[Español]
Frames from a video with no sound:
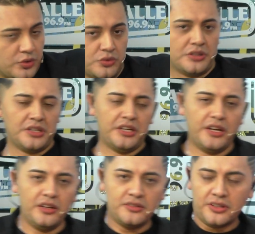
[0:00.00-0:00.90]
si usted se
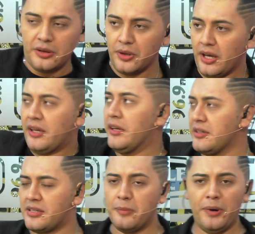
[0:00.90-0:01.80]
quiere inscribir
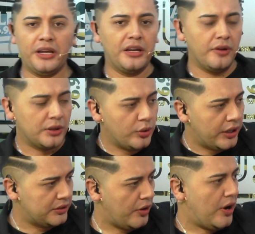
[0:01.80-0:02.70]
aquí, sepa que le va a
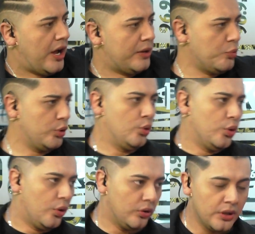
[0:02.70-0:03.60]
tocar trabajar muy
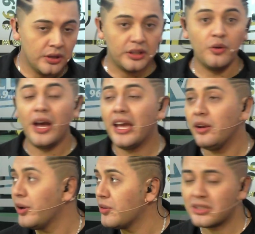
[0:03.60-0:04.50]
duro. Dijo,
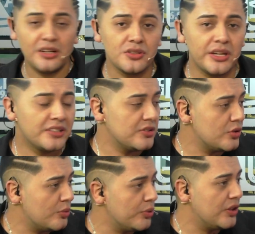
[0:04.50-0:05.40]
ay, luego es que los
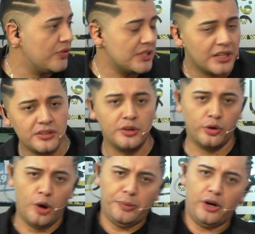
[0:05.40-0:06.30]
ejercicios son muy difíciles.
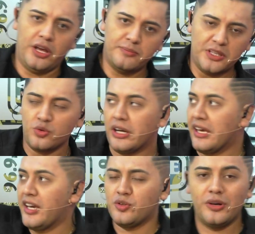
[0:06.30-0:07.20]
Dijo, no, pero las
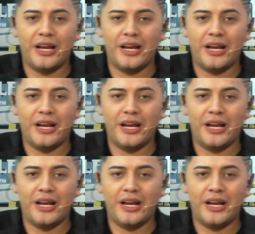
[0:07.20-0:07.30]
mensualidades son